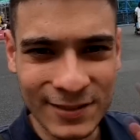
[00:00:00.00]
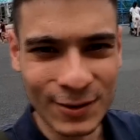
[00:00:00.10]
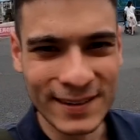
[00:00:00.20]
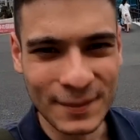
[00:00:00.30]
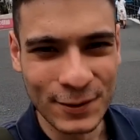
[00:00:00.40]

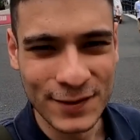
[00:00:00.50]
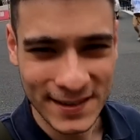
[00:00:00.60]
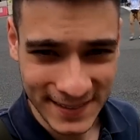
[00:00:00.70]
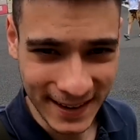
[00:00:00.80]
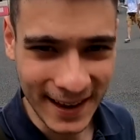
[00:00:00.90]
So, ich habe jetzt
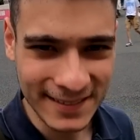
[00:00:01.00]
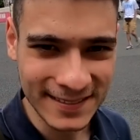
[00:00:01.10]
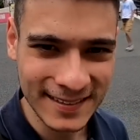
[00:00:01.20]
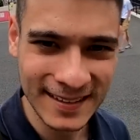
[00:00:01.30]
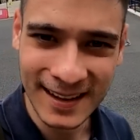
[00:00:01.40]
fertig
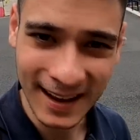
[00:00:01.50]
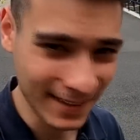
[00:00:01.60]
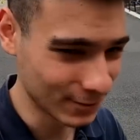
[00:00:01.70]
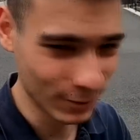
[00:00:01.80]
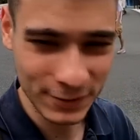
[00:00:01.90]
gegessen.
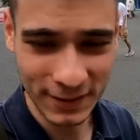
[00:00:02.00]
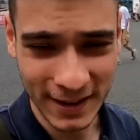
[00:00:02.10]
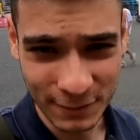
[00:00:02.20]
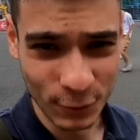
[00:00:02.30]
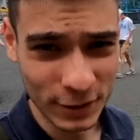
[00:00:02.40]
Also, es
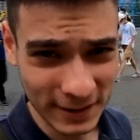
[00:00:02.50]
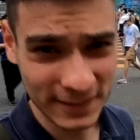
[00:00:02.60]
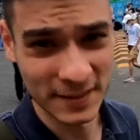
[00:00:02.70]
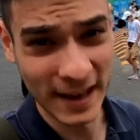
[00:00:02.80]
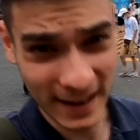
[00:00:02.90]
war
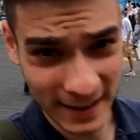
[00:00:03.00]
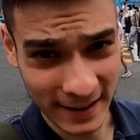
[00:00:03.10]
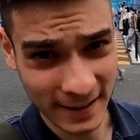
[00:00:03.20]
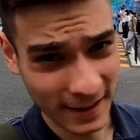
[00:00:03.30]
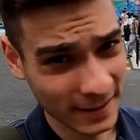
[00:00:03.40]
wirklich sehr
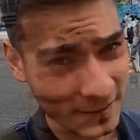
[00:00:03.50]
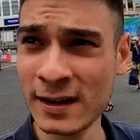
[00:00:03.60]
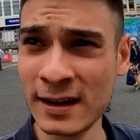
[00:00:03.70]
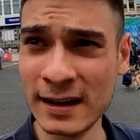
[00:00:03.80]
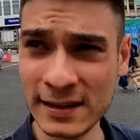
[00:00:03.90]
lecker.
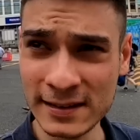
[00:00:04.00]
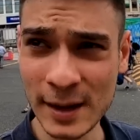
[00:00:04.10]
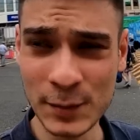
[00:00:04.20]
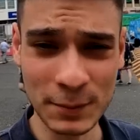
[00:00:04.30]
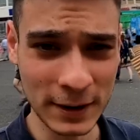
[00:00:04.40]
Ich
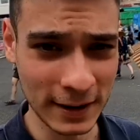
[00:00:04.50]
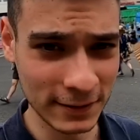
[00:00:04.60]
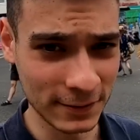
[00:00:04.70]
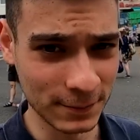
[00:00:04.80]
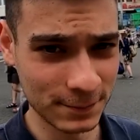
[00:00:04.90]
gebe dem
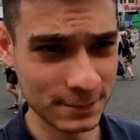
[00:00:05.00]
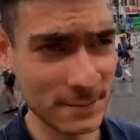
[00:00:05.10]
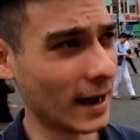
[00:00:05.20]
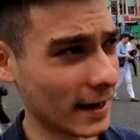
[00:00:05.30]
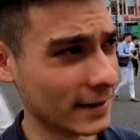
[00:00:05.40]
Ganzen
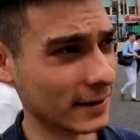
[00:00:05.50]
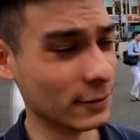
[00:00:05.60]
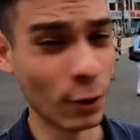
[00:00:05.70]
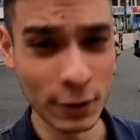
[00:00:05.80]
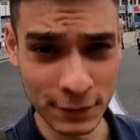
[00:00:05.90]
eine
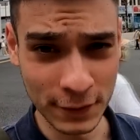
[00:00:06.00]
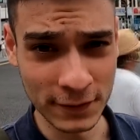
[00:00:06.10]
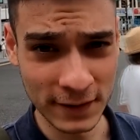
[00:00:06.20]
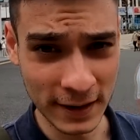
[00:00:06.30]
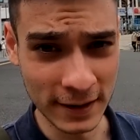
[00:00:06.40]
9
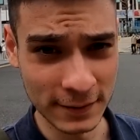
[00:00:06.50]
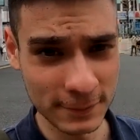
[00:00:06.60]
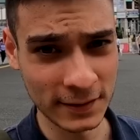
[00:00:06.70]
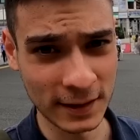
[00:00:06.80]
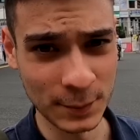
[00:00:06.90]
von 10.
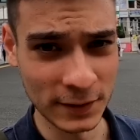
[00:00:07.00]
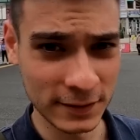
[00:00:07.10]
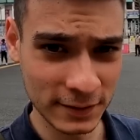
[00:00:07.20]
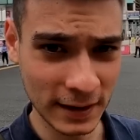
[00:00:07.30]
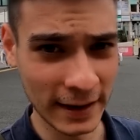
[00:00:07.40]
Das gebe
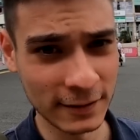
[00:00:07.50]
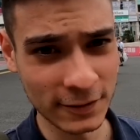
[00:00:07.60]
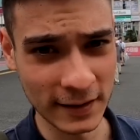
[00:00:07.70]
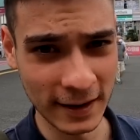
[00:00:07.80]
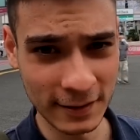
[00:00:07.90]
ich relativ
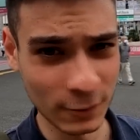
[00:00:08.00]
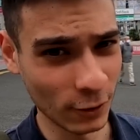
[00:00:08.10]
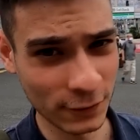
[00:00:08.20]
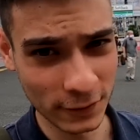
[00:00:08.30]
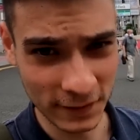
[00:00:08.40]
selten
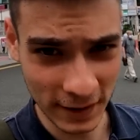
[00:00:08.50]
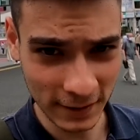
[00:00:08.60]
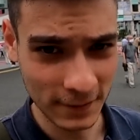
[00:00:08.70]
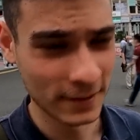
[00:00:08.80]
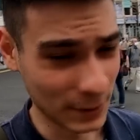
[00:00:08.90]
9 von 10,
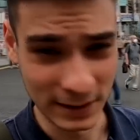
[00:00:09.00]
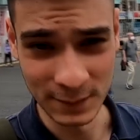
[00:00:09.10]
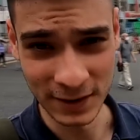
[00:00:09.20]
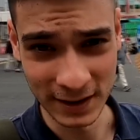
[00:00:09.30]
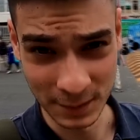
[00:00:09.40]
aber in
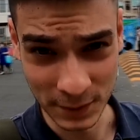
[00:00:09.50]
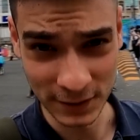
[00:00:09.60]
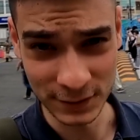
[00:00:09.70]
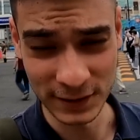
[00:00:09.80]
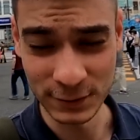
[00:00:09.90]
dem Fall gebe ich
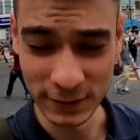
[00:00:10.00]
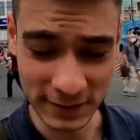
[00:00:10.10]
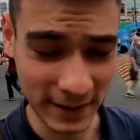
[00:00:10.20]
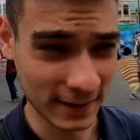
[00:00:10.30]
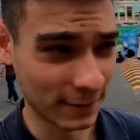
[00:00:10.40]
es, weil es
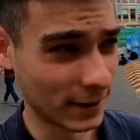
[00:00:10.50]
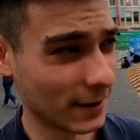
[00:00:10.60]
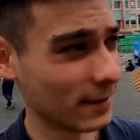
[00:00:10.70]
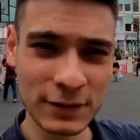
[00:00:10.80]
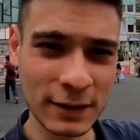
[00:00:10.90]
wirklich lecker war.
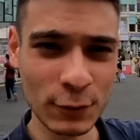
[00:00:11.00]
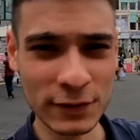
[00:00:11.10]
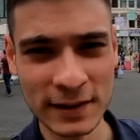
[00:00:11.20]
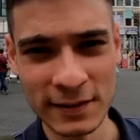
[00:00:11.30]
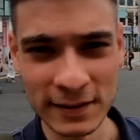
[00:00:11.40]
Viele
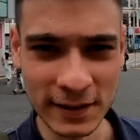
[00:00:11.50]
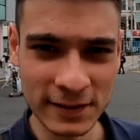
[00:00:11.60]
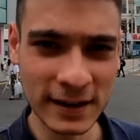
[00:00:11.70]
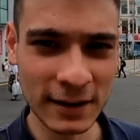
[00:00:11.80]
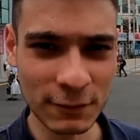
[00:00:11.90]
würden sich jetzt
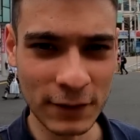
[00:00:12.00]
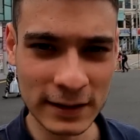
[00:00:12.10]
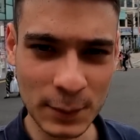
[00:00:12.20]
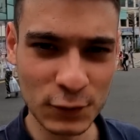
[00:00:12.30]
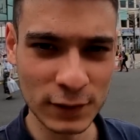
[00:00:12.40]
interessieren,
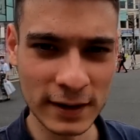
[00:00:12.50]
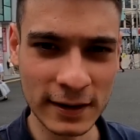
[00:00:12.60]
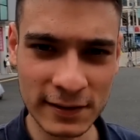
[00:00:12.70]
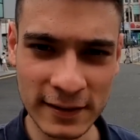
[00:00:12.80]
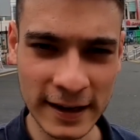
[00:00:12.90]
wann gibst du denn
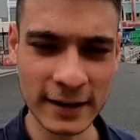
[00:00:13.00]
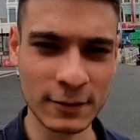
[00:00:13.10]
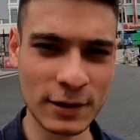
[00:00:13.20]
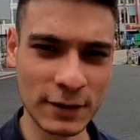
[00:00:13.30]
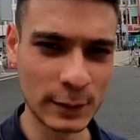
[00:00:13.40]
eine 10
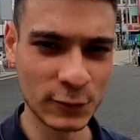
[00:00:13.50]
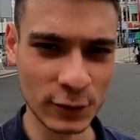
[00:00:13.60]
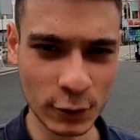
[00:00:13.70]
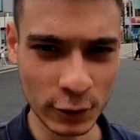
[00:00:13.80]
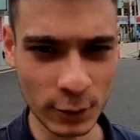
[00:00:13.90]
oder wann gibst du
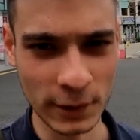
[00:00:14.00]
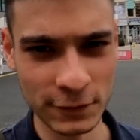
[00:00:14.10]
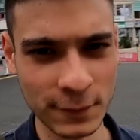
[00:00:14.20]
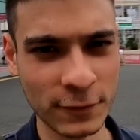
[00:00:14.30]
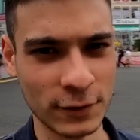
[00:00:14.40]
eine
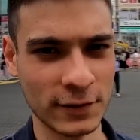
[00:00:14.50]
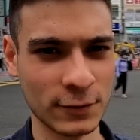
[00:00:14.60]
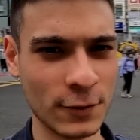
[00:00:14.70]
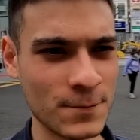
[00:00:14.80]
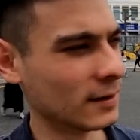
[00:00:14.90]
9,5 oder
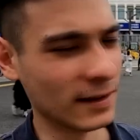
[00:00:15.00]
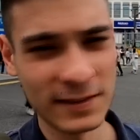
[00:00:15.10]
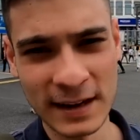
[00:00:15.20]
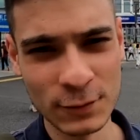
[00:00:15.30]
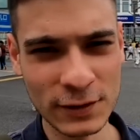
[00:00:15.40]
so. Eine
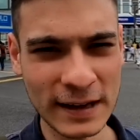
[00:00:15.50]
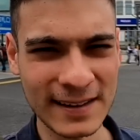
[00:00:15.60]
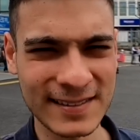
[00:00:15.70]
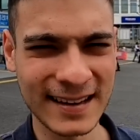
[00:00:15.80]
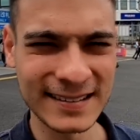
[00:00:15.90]
10 würde ich
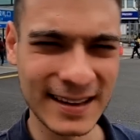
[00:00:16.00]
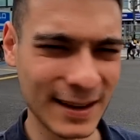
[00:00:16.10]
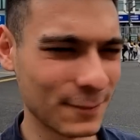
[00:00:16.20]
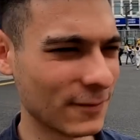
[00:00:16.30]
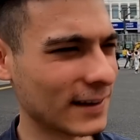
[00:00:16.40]
erst dann
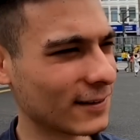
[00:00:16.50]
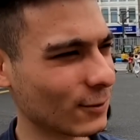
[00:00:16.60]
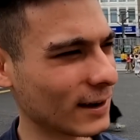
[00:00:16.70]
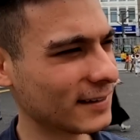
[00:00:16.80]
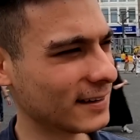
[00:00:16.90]
geben, wenn es
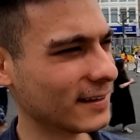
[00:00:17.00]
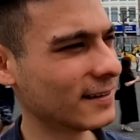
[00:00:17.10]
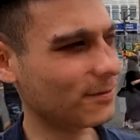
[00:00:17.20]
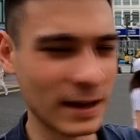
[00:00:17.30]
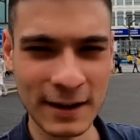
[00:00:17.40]
so
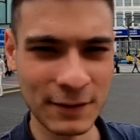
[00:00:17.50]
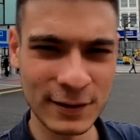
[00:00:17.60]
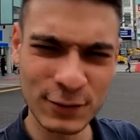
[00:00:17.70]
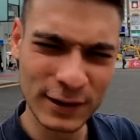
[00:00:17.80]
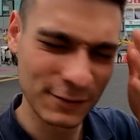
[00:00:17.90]
richtig, ja, wenn
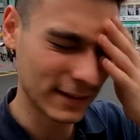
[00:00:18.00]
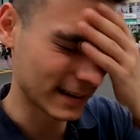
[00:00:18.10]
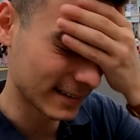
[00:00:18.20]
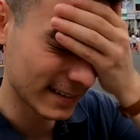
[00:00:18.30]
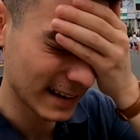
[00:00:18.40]
es wirklich was
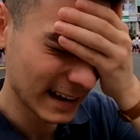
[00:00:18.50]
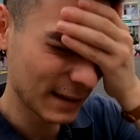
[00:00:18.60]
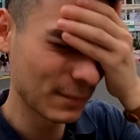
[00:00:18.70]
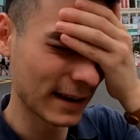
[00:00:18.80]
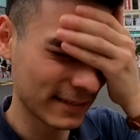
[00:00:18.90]

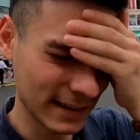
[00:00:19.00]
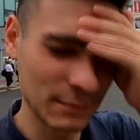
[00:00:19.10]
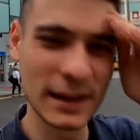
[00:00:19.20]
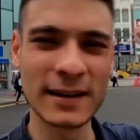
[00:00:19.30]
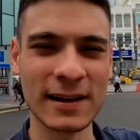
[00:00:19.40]
extrem,
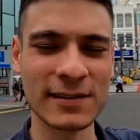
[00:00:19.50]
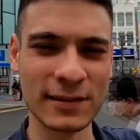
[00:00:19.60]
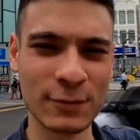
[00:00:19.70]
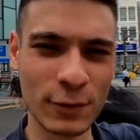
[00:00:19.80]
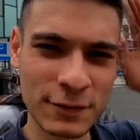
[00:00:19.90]
extrem Leckeres
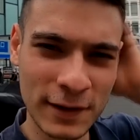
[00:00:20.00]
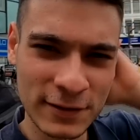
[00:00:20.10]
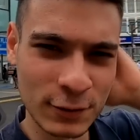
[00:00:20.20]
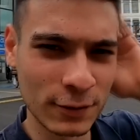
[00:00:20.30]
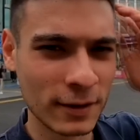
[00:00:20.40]
ist, wo ich
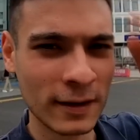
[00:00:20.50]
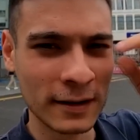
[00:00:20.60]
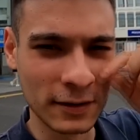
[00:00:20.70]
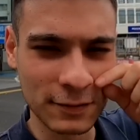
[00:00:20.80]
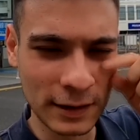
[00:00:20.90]
fast schon
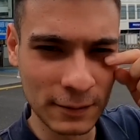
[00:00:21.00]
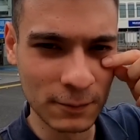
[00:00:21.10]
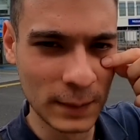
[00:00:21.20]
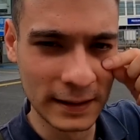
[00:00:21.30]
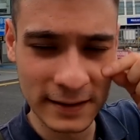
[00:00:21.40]

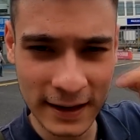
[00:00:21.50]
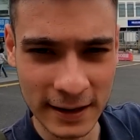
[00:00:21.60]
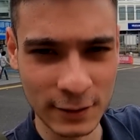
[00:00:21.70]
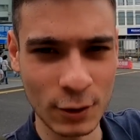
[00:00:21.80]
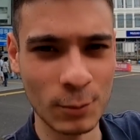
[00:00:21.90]
deswegen mir die
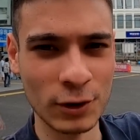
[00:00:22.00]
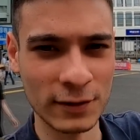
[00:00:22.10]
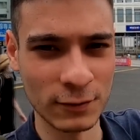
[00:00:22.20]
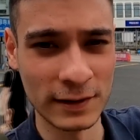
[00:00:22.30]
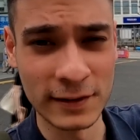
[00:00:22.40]
Tränen kommen
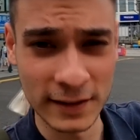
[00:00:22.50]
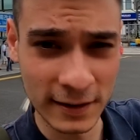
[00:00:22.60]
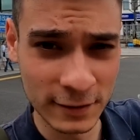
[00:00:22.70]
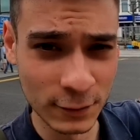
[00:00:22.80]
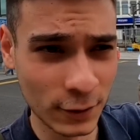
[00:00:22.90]
oder so, wenn ich das
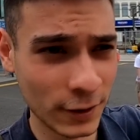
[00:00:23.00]
essen